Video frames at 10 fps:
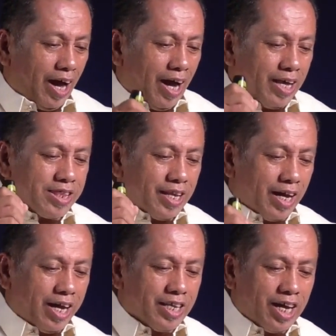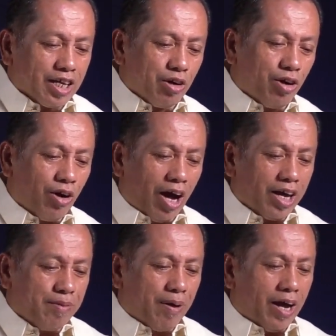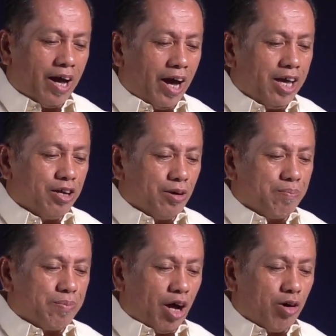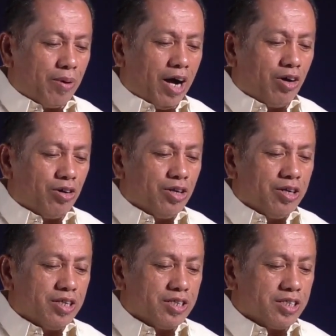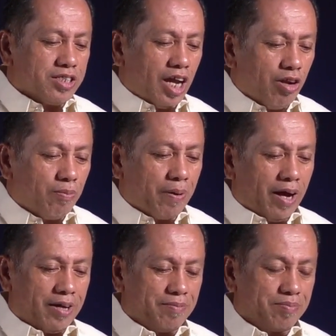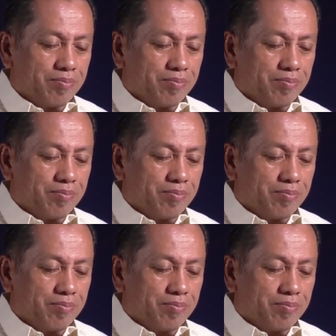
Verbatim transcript: at nakita ko ang ibang hayop na umahon sa lupa.